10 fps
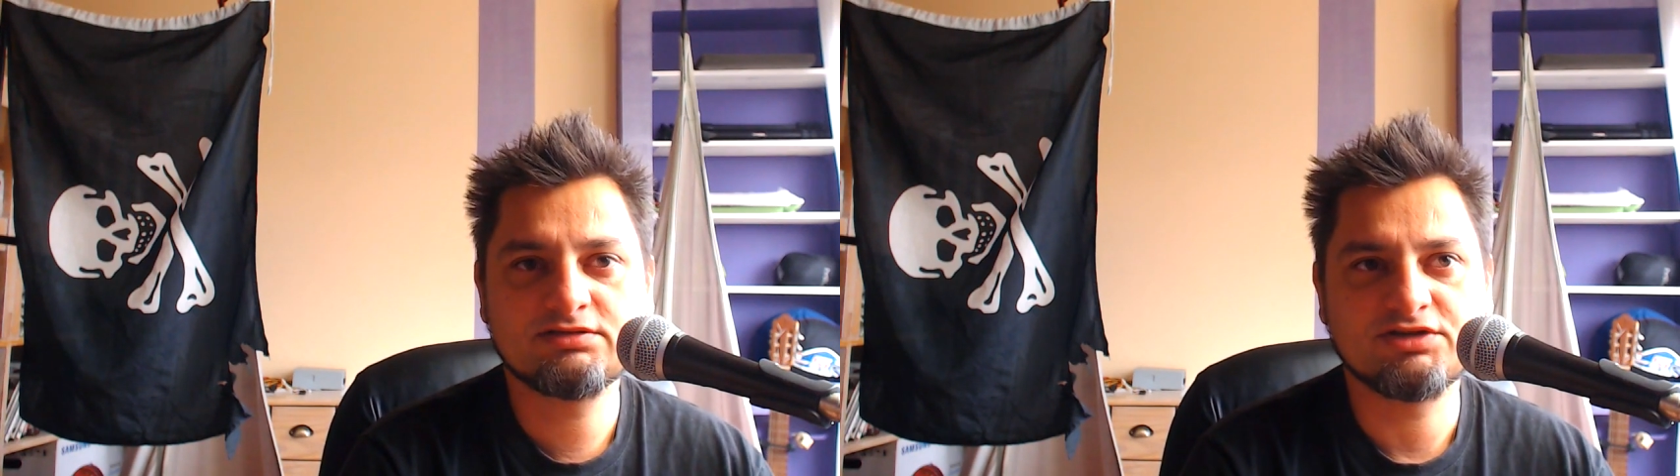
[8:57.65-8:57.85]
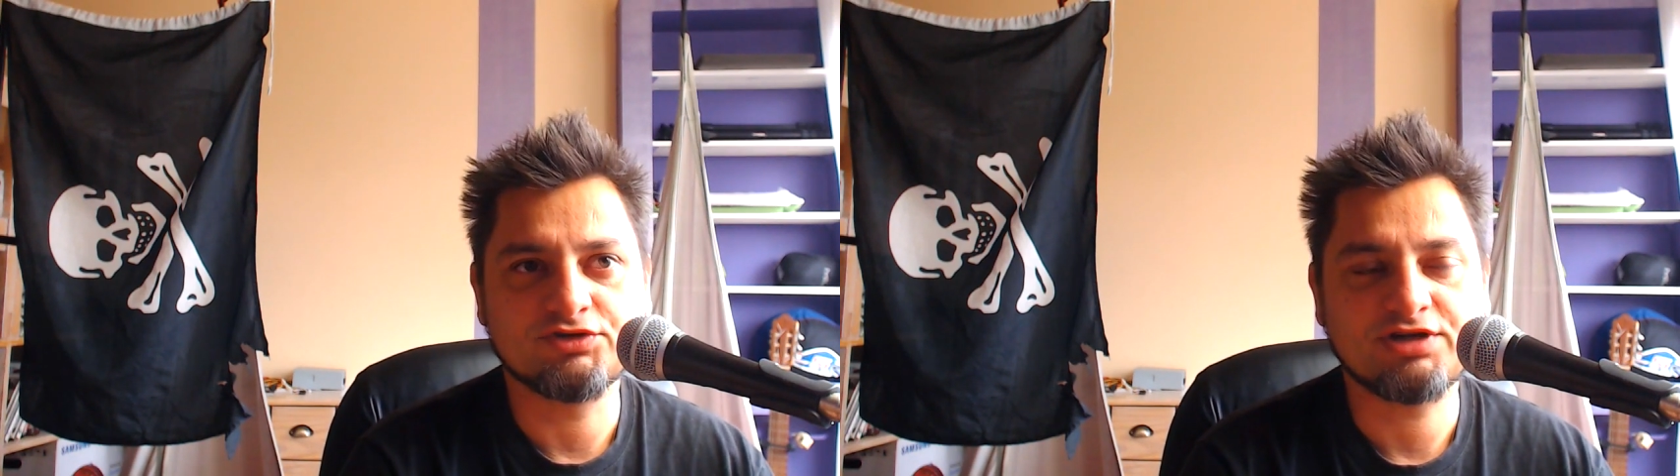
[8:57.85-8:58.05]

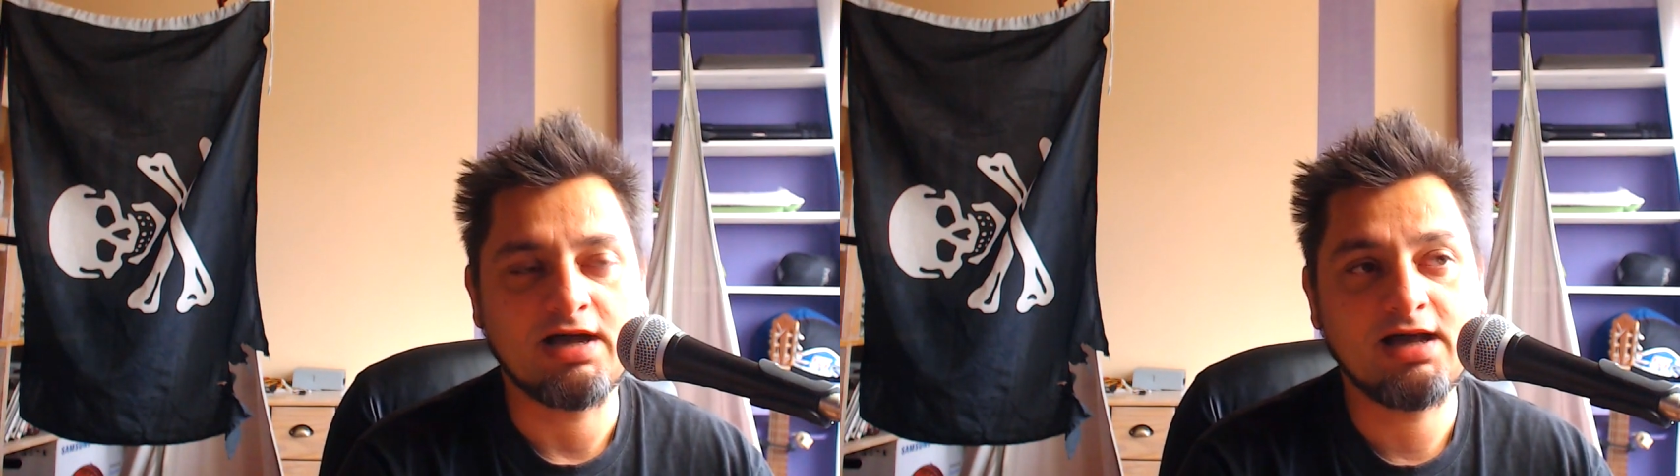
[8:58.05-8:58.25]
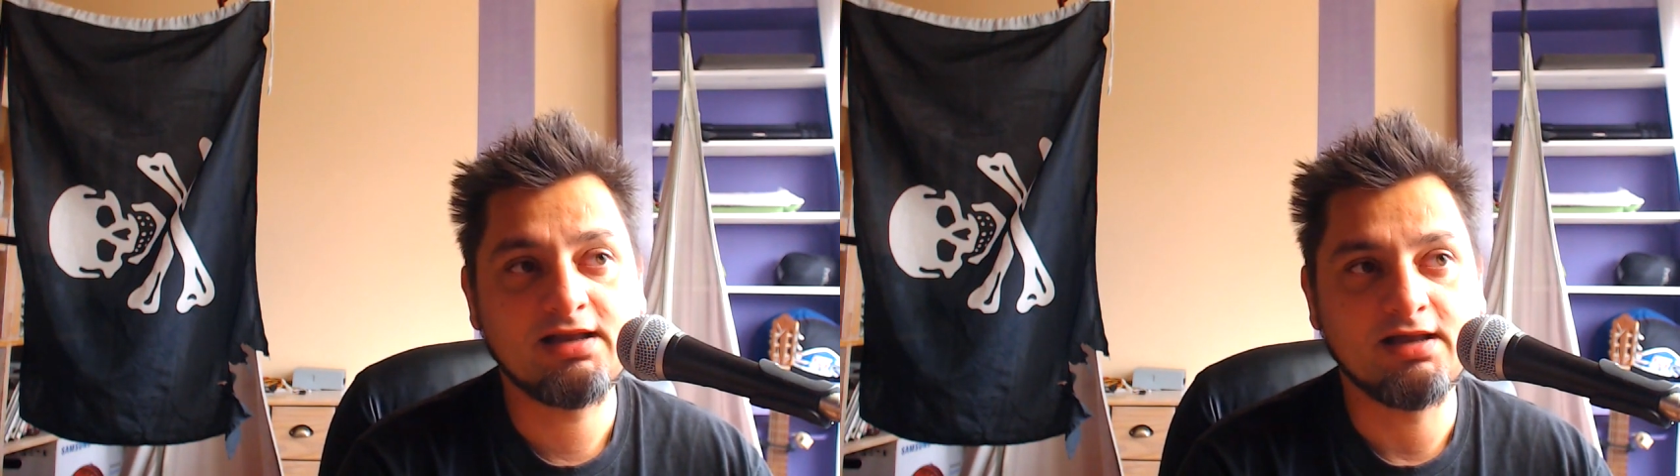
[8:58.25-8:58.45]
coś,
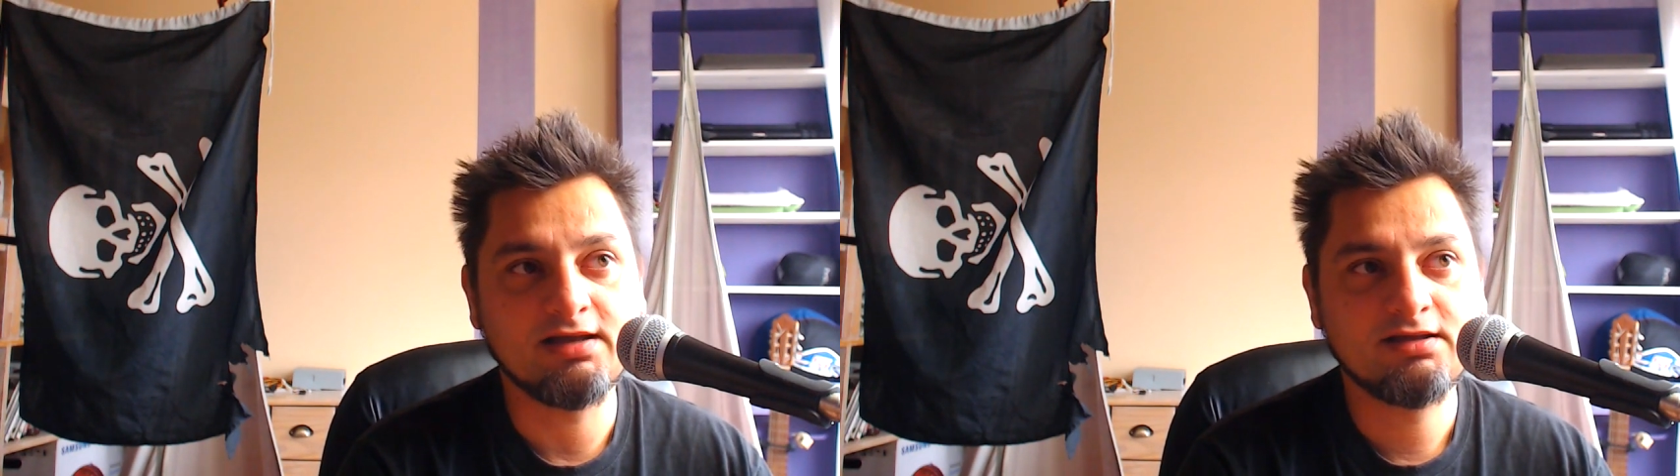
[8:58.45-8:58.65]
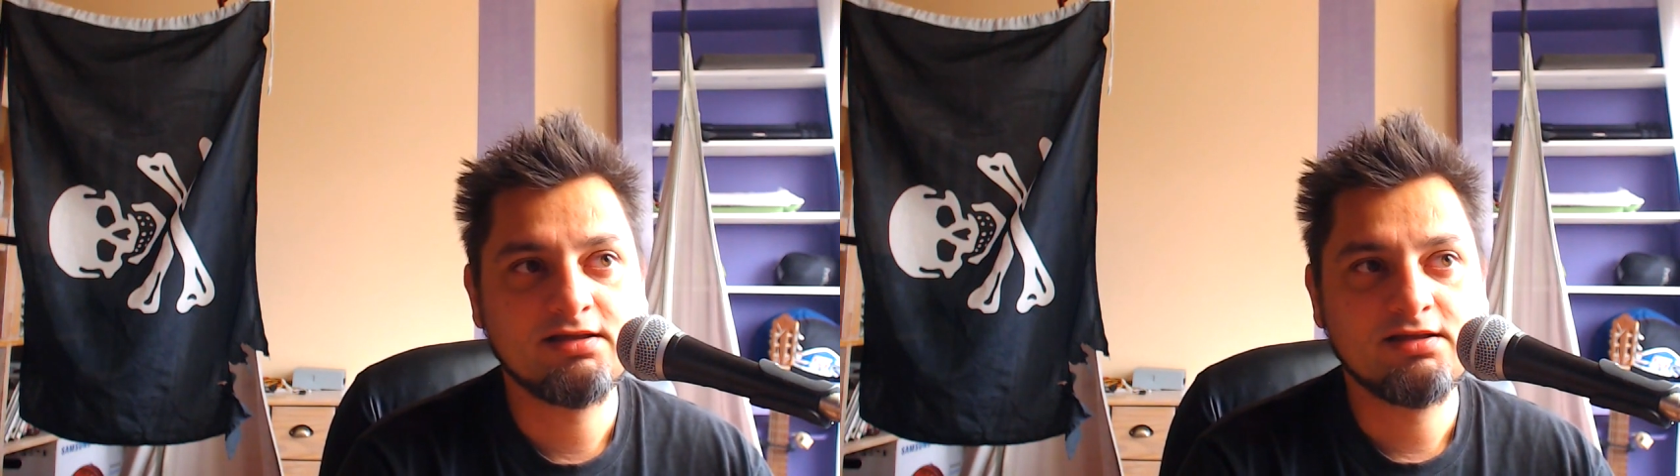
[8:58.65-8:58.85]

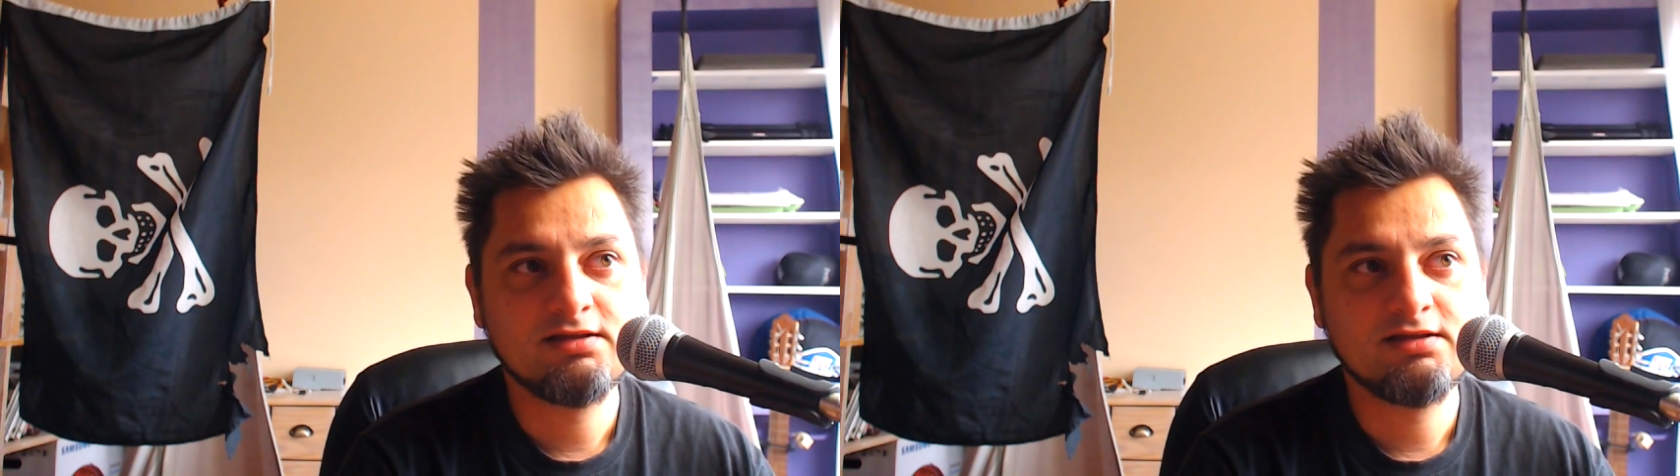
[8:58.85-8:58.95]
ale